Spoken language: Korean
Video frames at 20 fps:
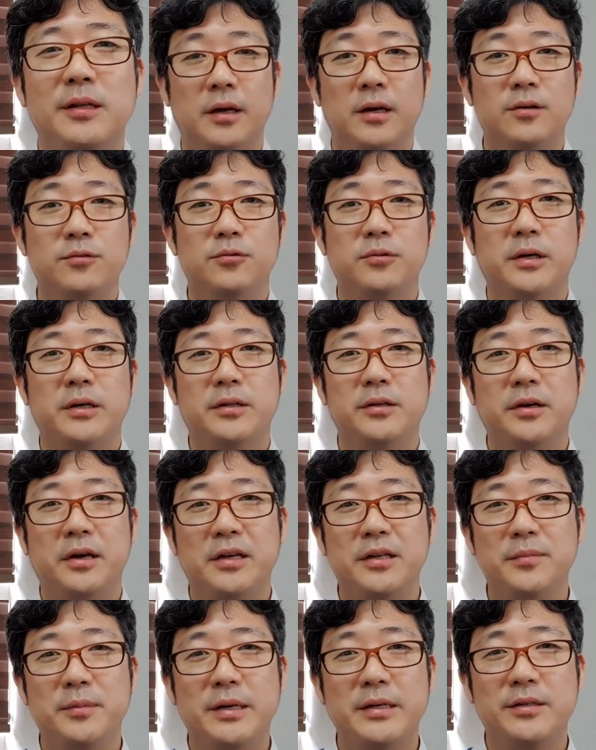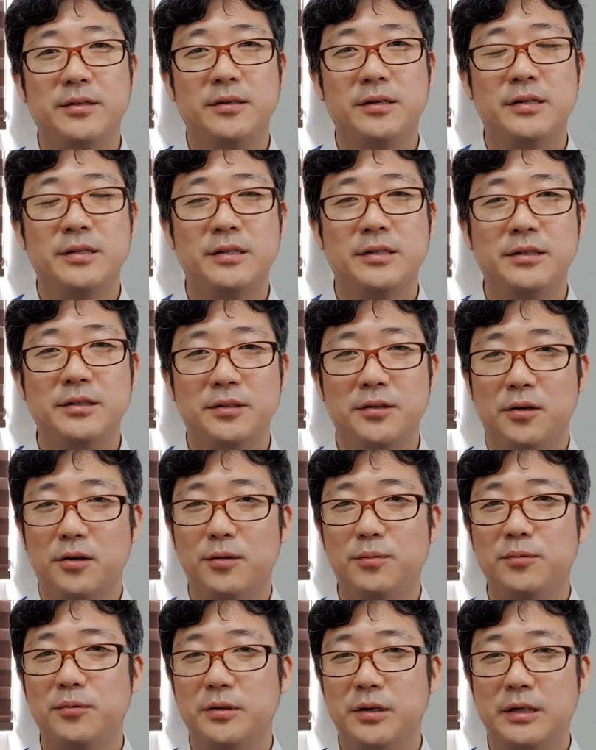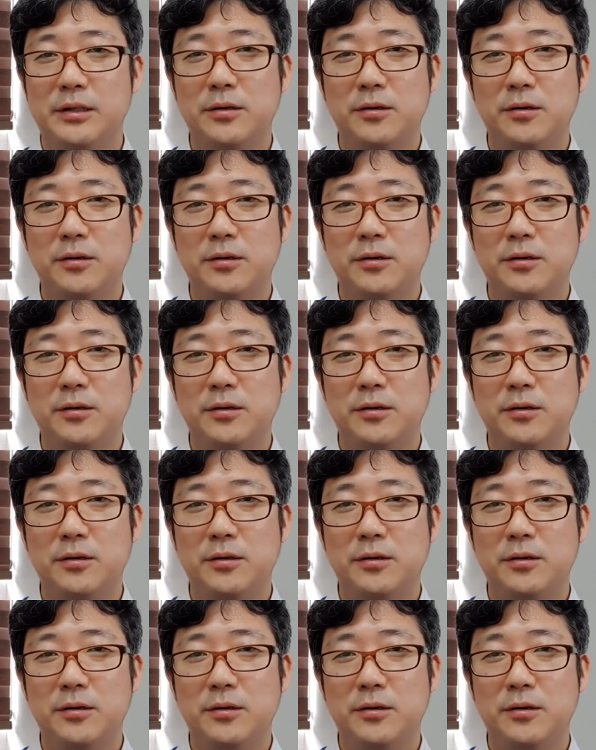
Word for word: 한국에서 애니메이션 하시는 여러분들의